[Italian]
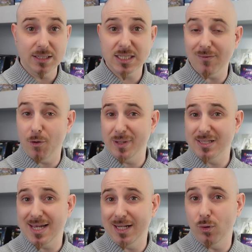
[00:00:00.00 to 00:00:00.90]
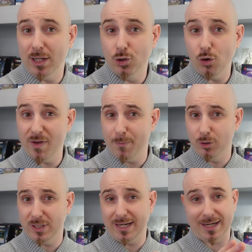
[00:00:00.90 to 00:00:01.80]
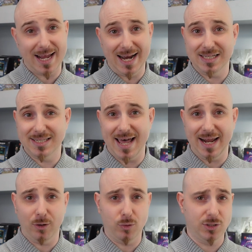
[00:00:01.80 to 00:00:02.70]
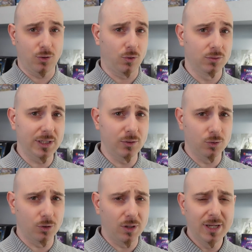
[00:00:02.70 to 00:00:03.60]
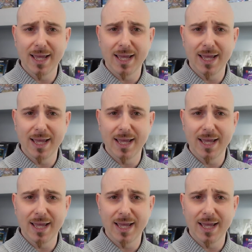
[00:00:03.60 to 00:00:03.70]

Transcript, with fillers: stavo pensando a dove poter realizzare questo contenuto